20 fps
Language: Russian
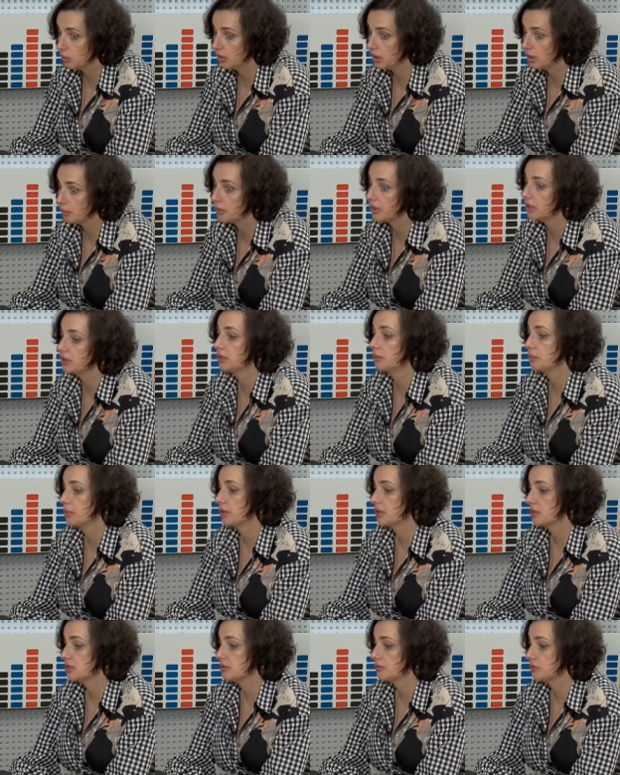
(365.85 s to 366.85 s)
как бы когда ты
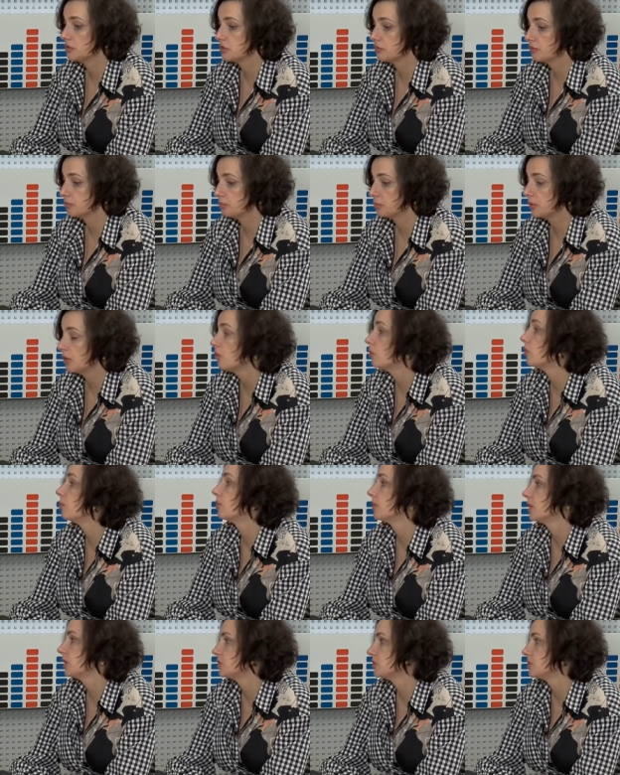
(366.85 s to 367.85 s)
показываешь в плохом
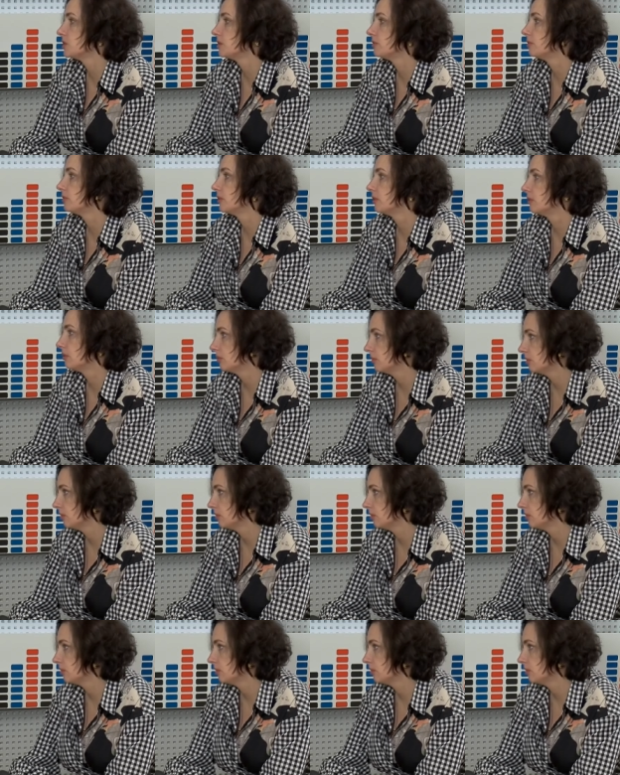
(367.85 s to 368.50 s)
качестве,